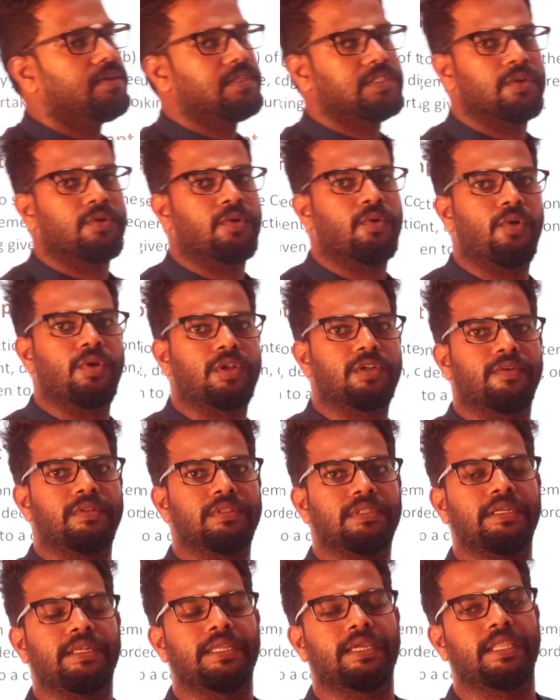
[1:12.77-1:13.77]
ஸோ கோர்ட்
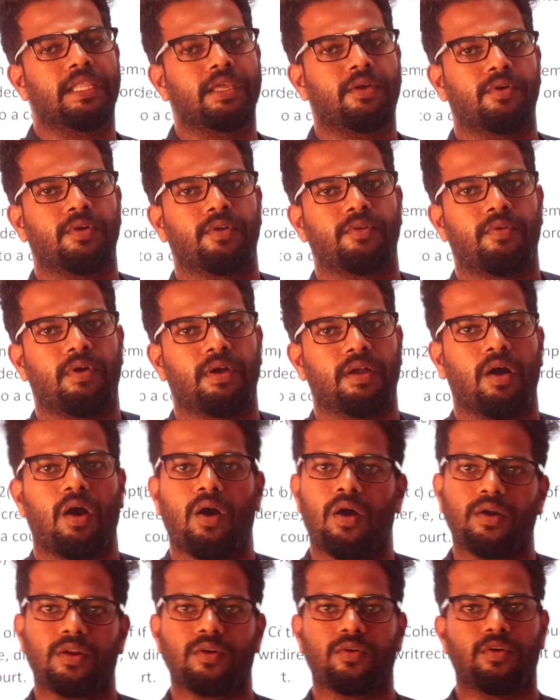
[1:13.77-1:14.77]
வந்து டிகிரி கொண்டு வருவாங்க
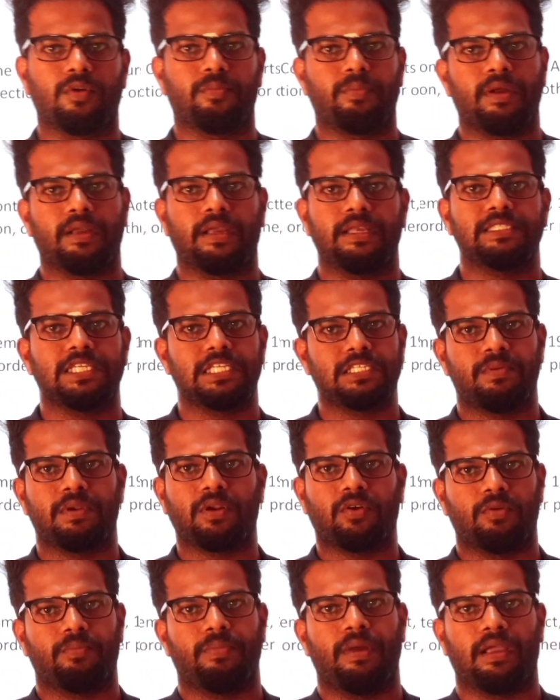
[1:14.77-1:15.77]
ஆர்டர் கொடுப்பாங்க
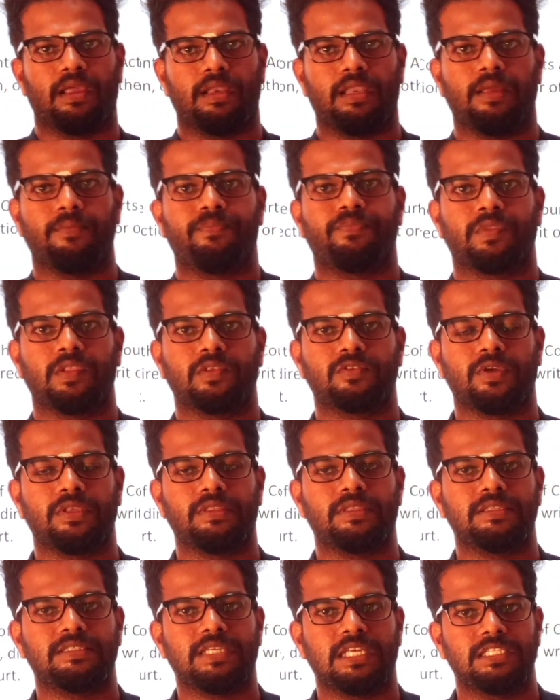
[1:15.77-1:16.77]
ஜட்ஜ்மெண்ட் கொடுப்பாங்க இல்லையா ஸோ
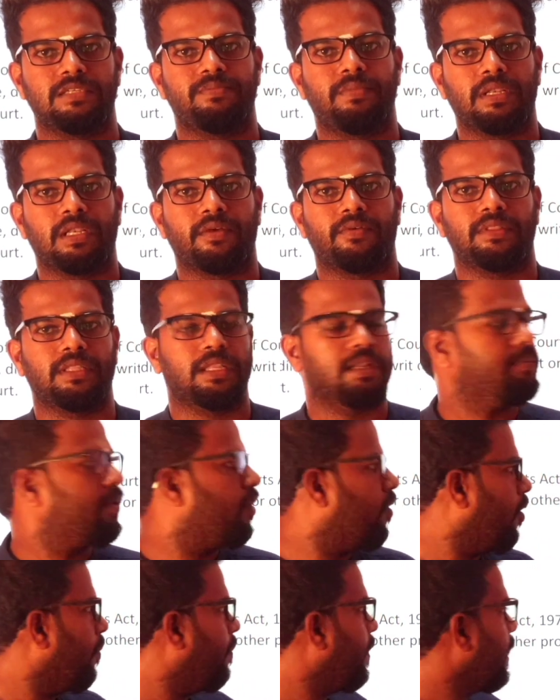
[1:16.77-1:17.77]
இந்த ஜட்ஜ்மெண்ட்டை வந்து நம்ம
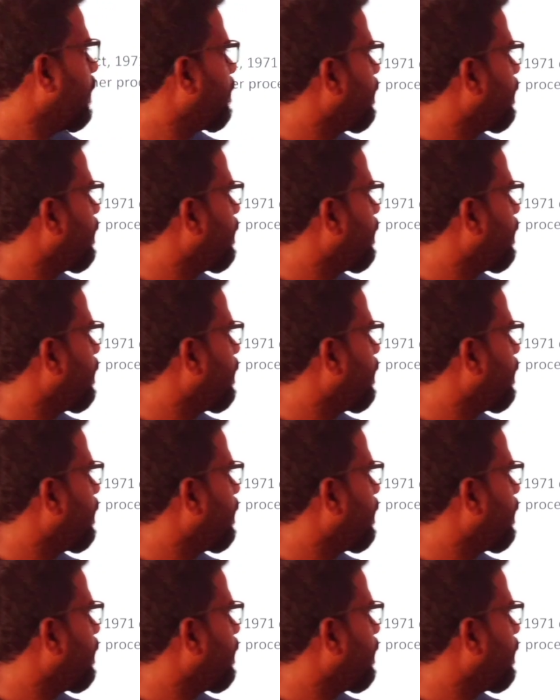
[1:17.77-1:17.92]
ஒபே